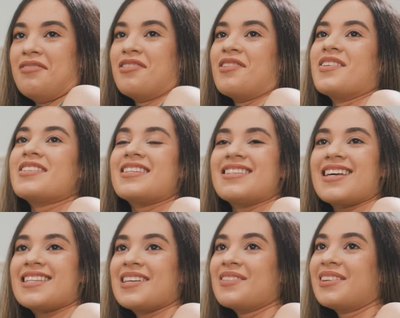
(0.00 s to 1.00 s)
Foi uma
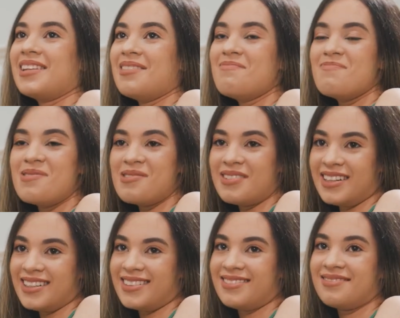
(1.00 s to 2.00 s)
sensação tão
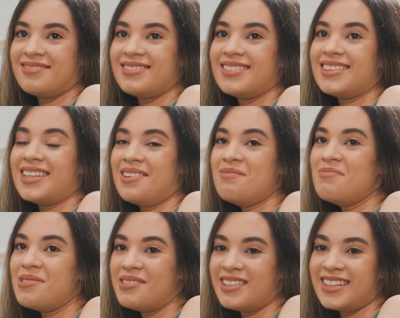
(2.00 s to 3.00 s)
boa, tão
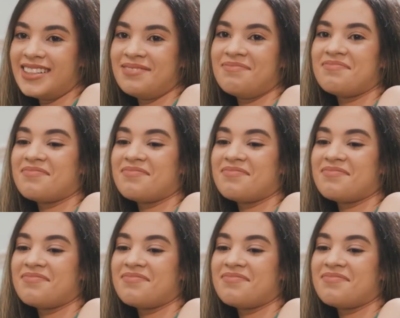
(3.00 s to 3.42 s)
boa